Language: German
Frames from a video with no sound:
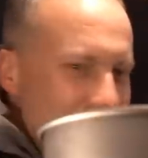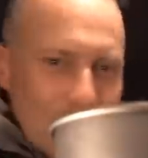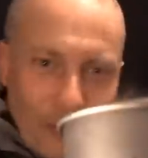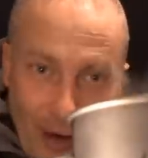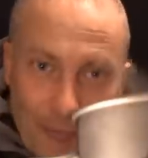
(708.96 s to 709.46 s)
hier
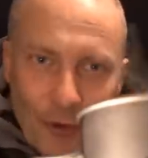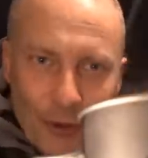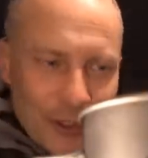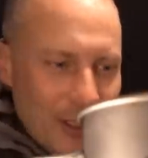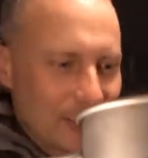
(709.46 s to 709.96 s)
so warm
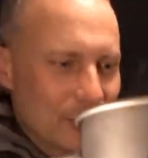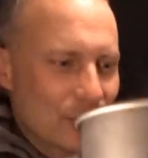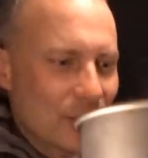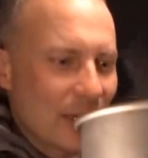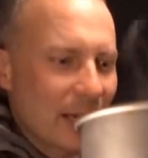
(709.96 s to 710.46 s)
wird, ne?
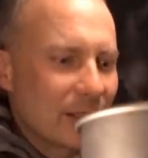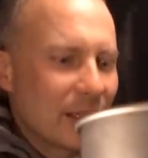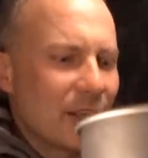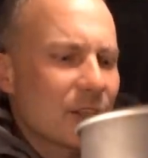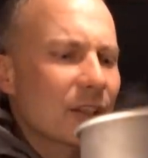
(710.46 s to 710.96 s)
Durch das eine
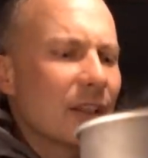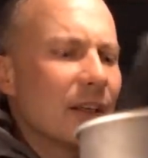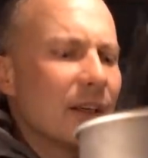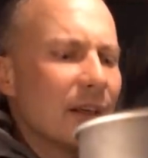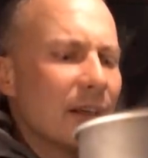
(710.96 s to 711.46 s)
Teelicht.
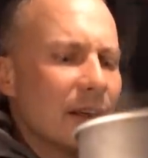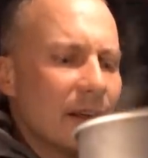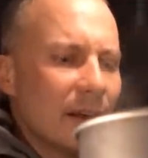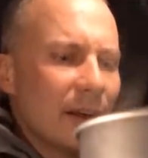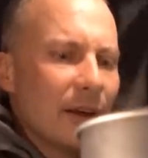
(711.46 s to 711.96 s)

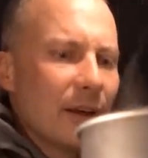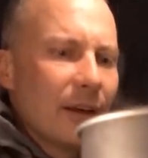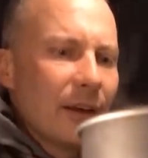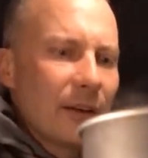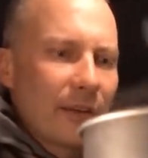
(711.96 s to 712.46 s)

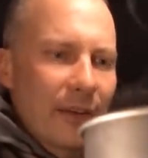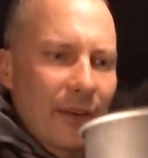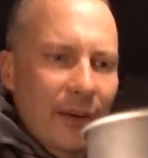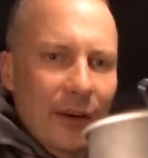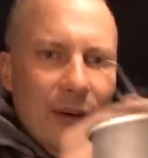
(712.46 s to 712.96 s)

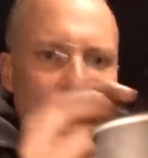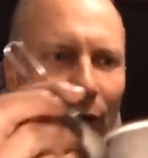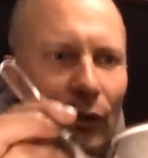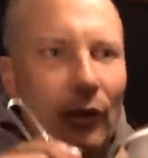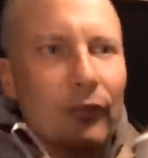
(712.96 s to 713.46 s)
So, ja,
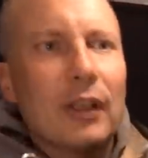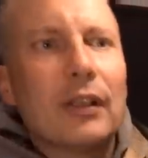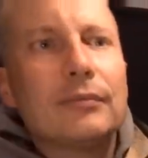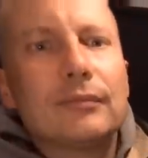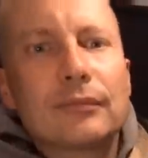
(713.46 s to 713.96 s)
mein Göffel.